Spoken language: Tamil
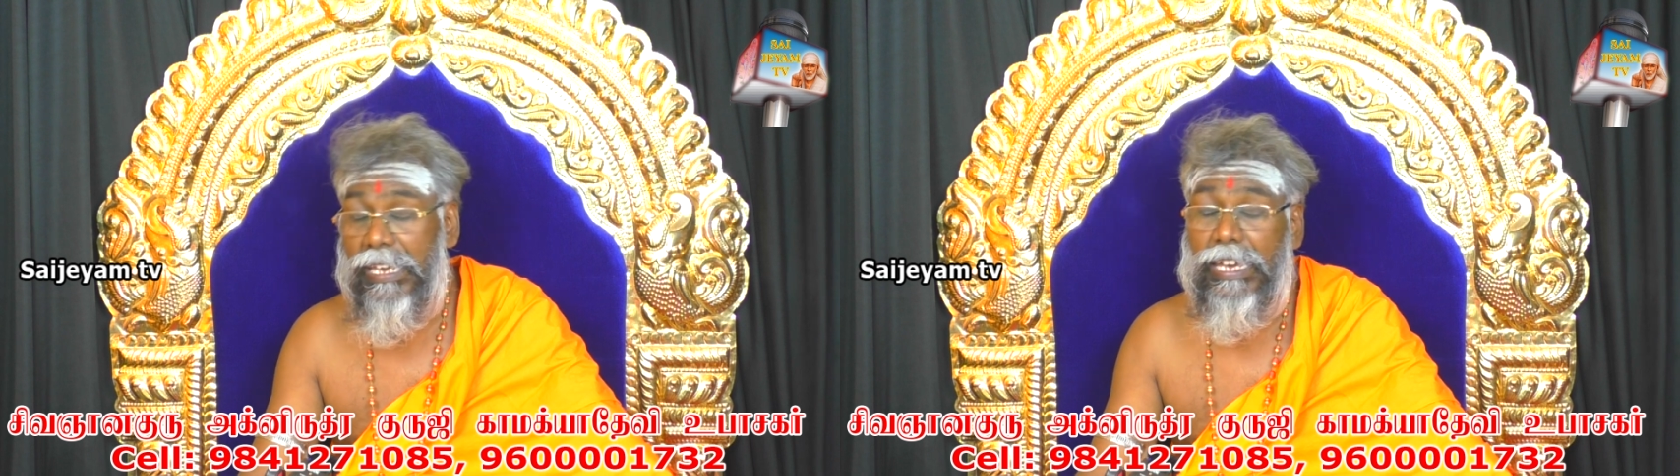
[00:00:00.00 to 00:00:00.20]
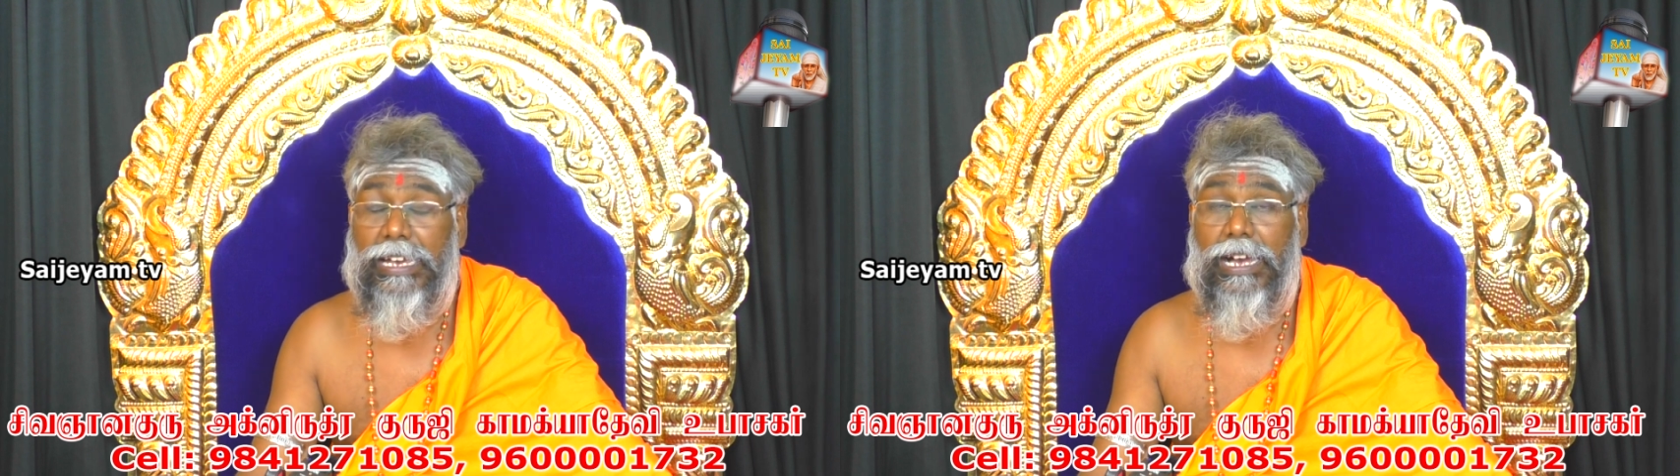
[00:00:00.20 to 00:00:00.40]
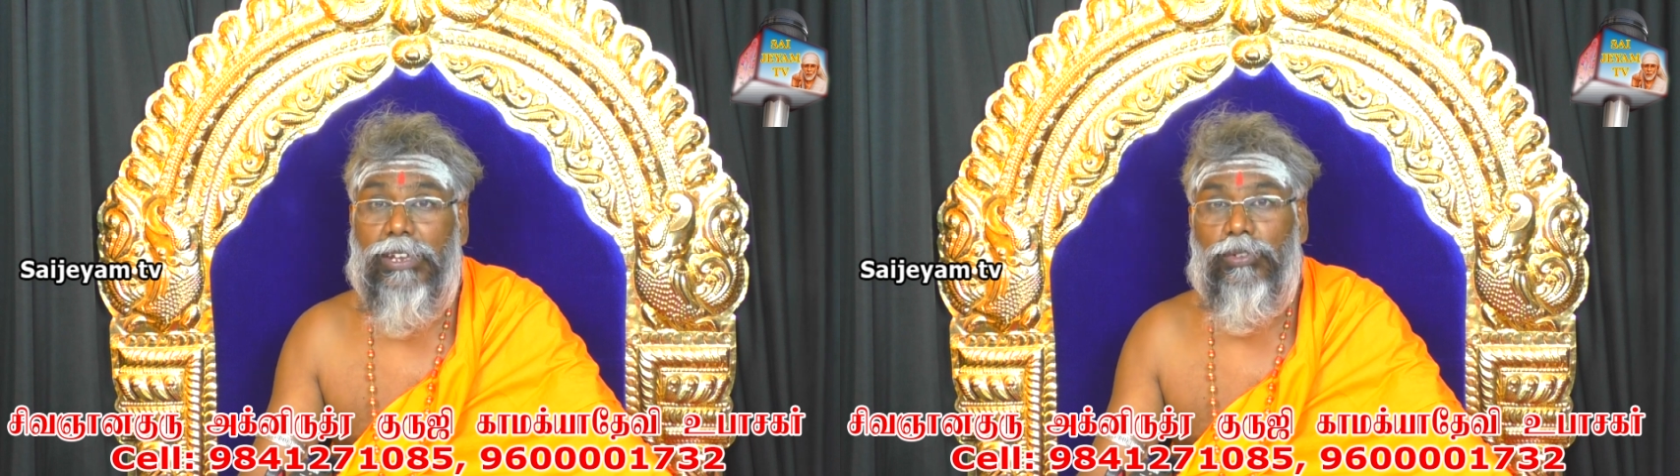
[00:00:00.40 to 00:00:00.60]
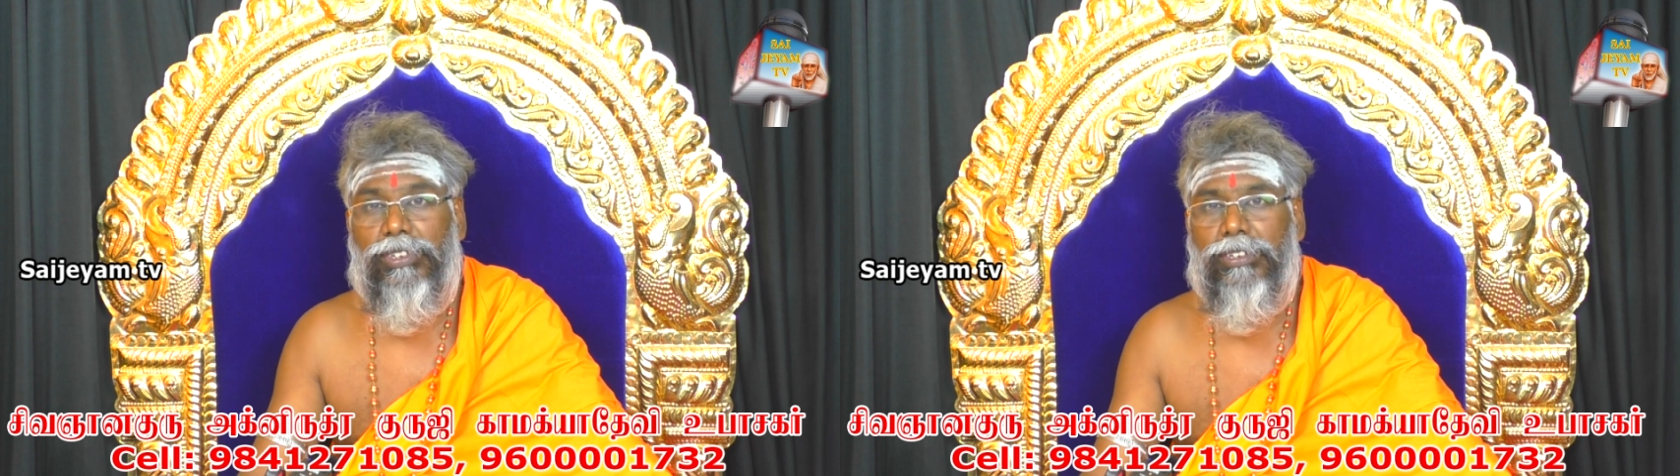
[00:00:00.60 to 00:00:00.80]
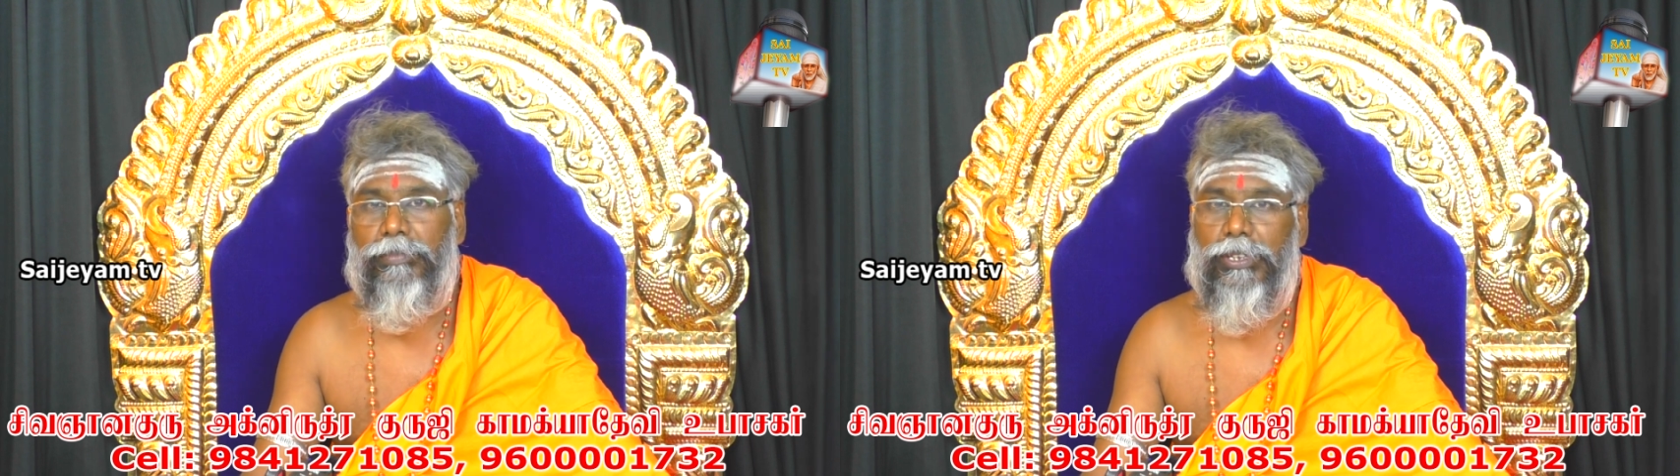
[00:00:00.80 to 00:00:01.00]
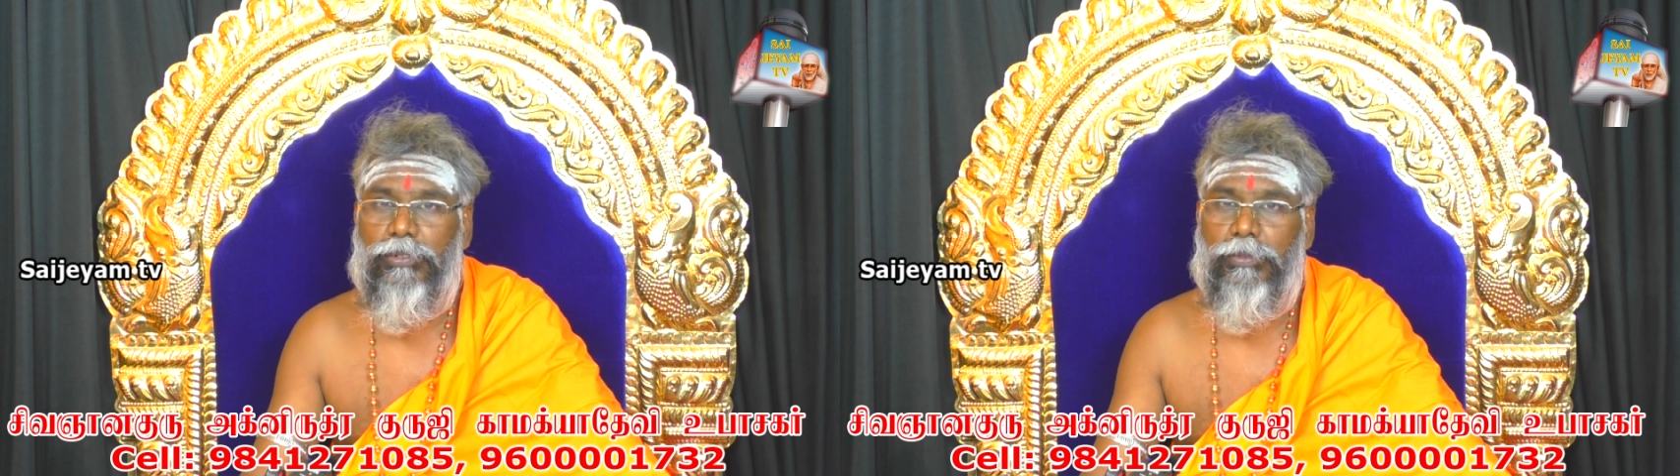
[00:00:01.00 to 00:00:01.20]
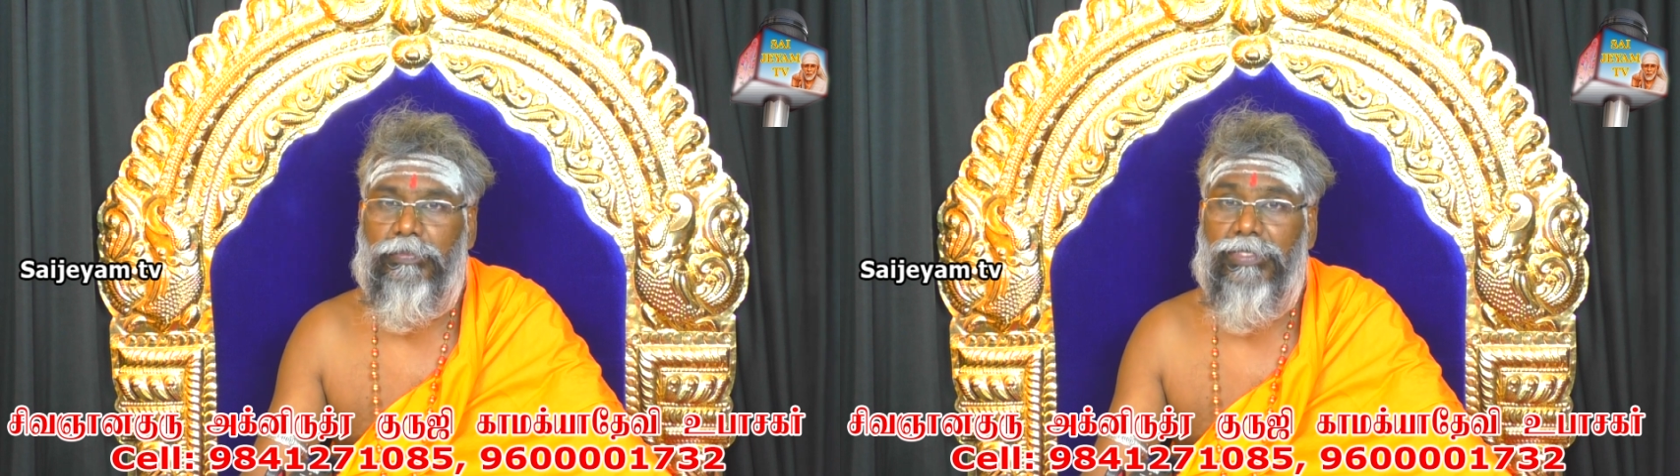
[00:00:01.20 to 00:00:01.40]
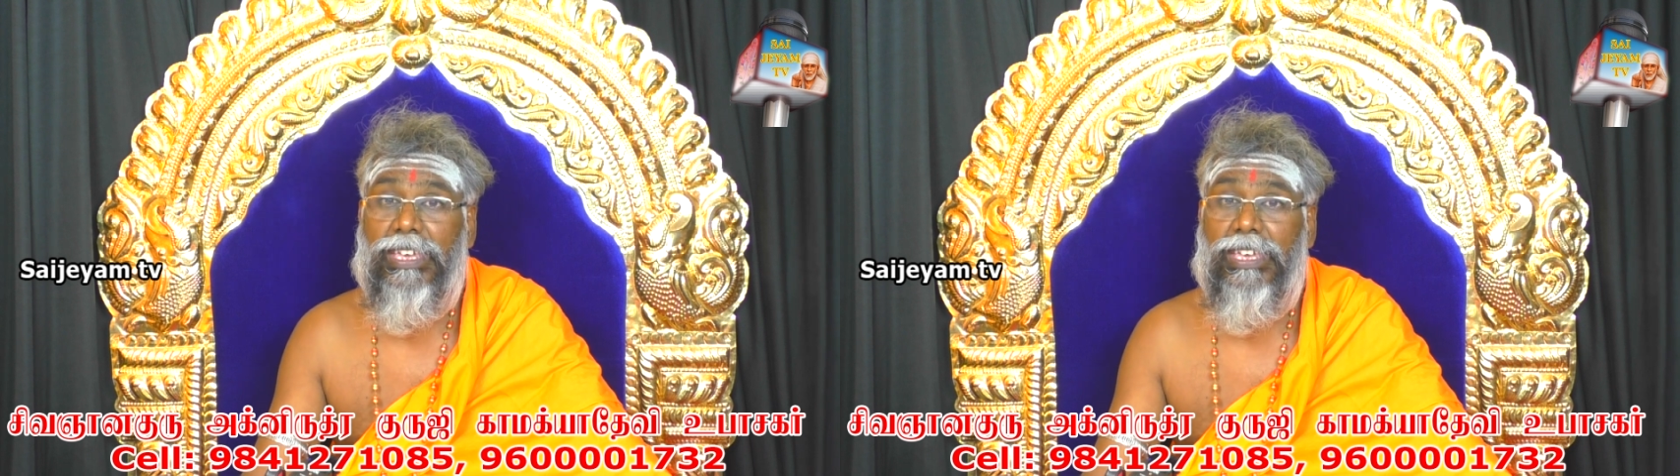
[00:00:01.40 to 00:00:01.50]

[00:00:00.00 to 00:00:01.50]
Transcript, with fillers: தேக ஆரோக்கியம் பெருகும்